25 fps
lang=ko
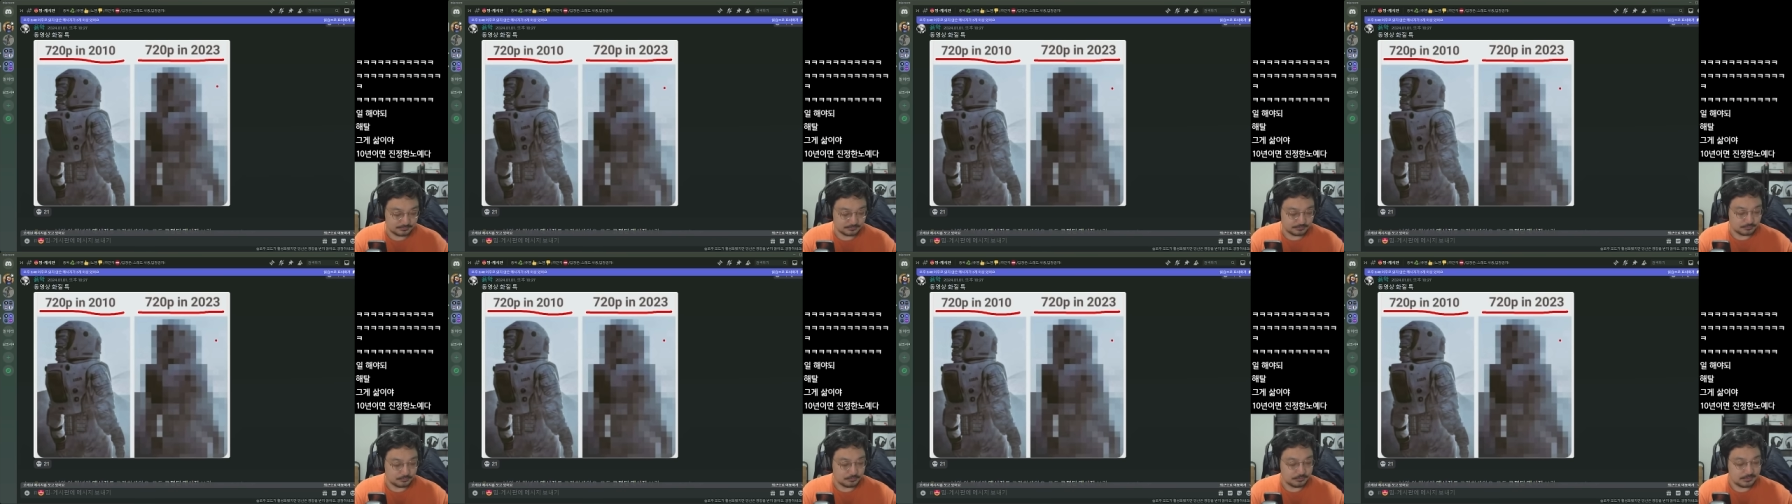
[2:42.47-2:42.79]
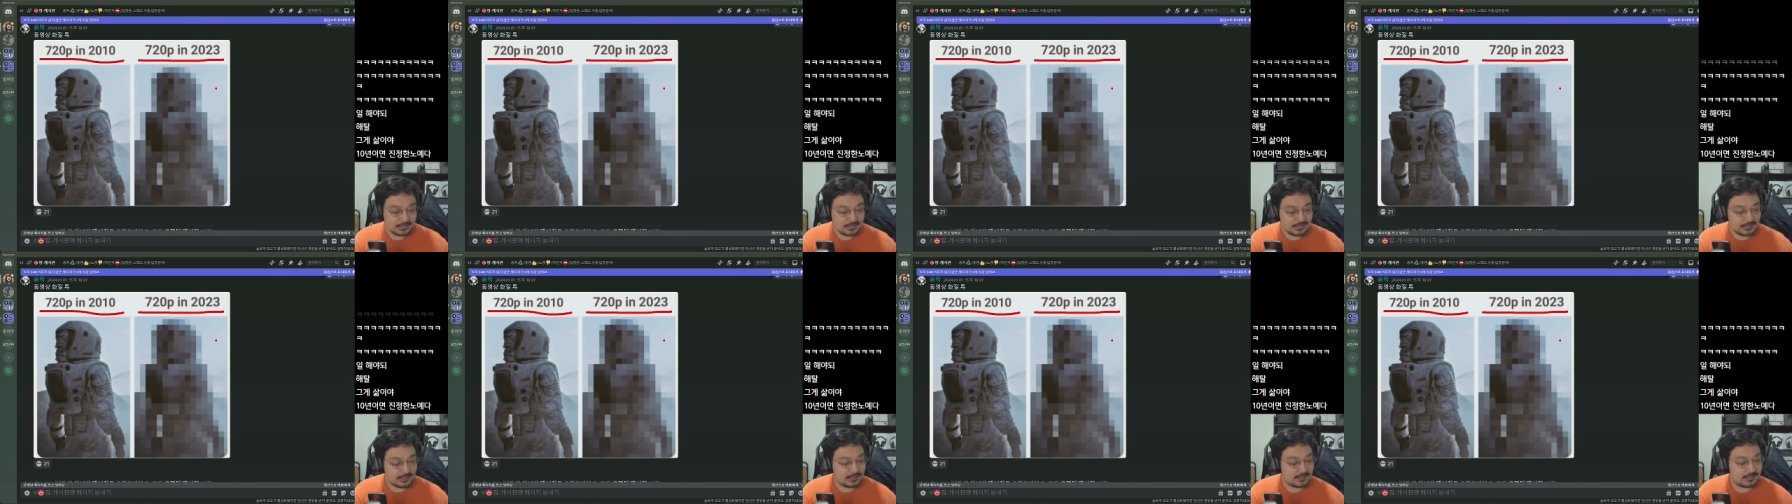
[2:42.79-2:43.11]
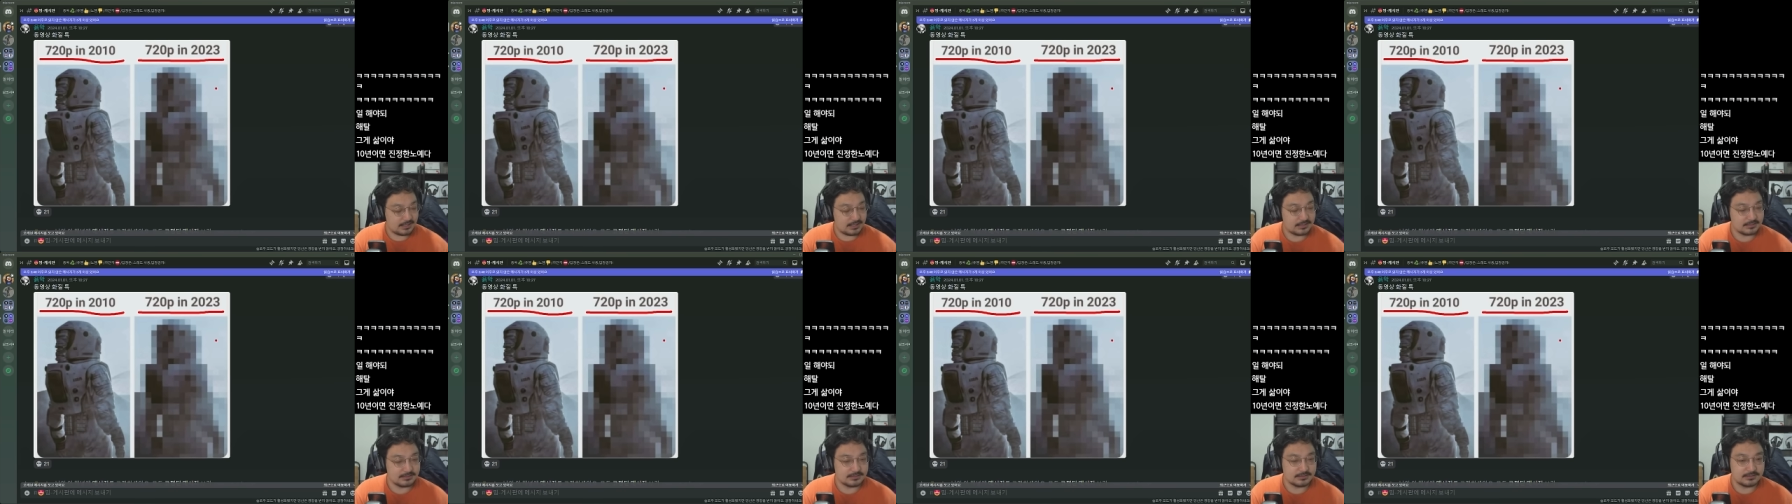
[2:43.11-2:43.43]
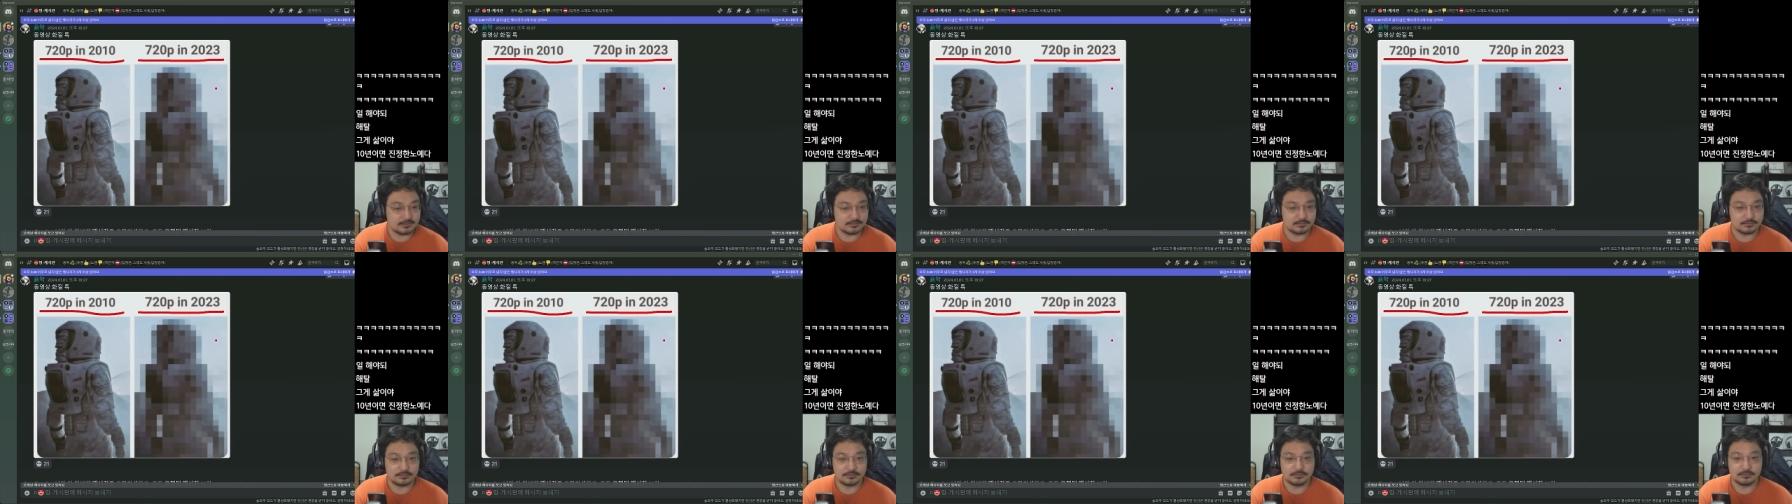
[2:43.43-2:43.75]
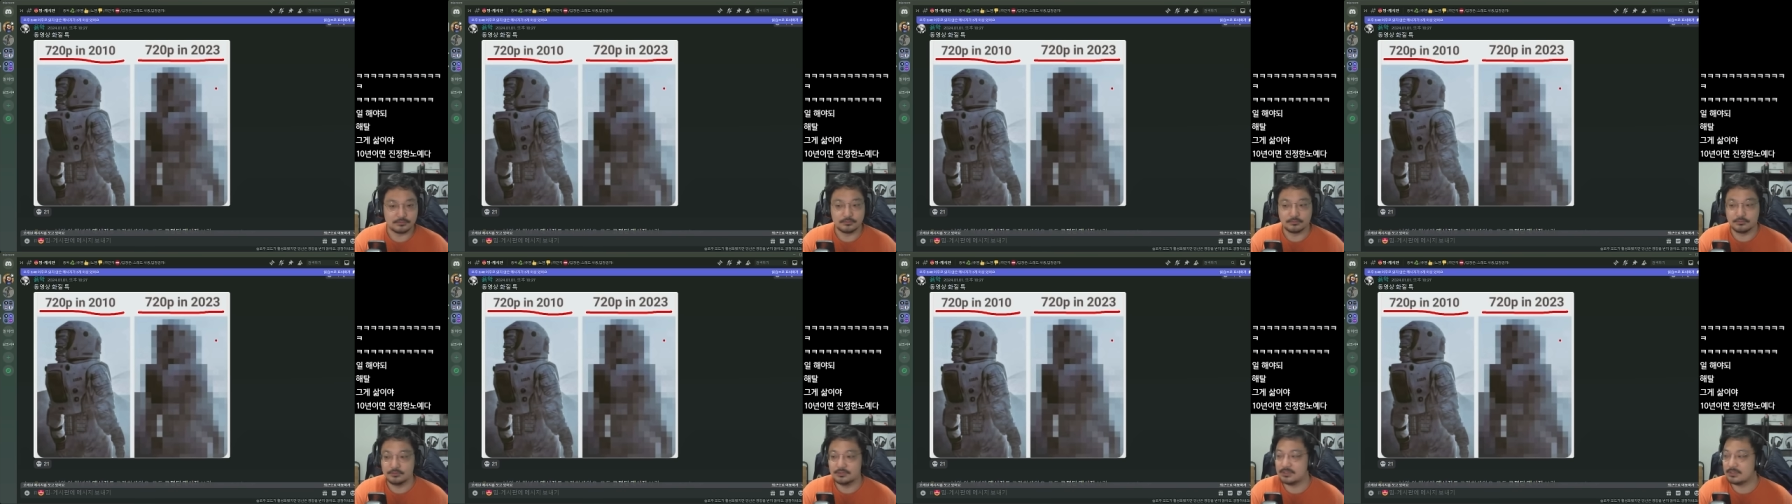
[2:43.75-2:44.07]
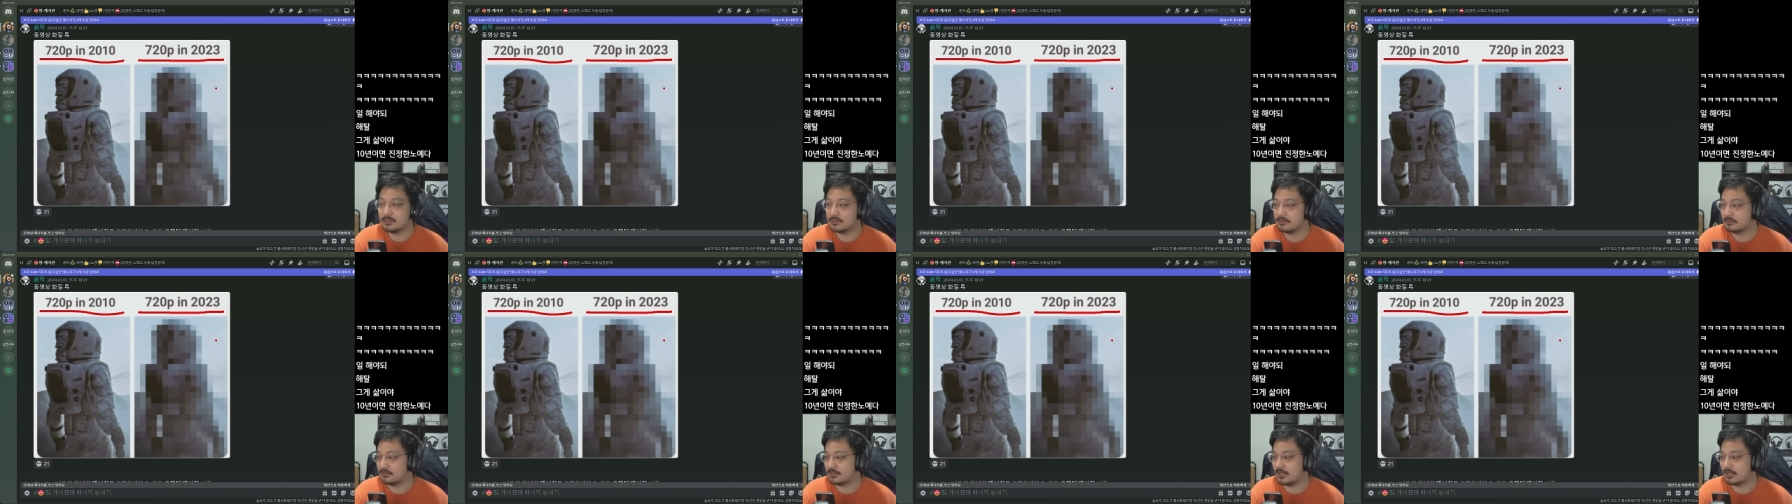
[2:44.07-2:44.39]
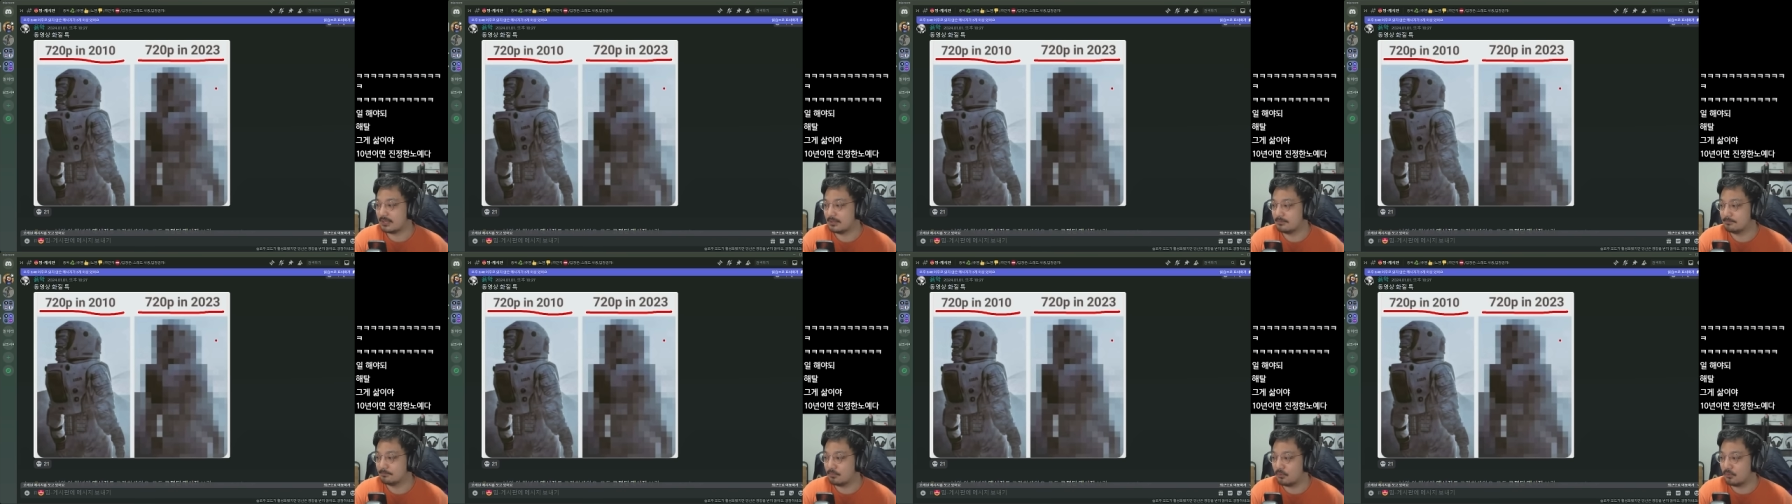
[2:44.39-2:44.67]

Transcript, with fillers: 올해에는 오히려 약간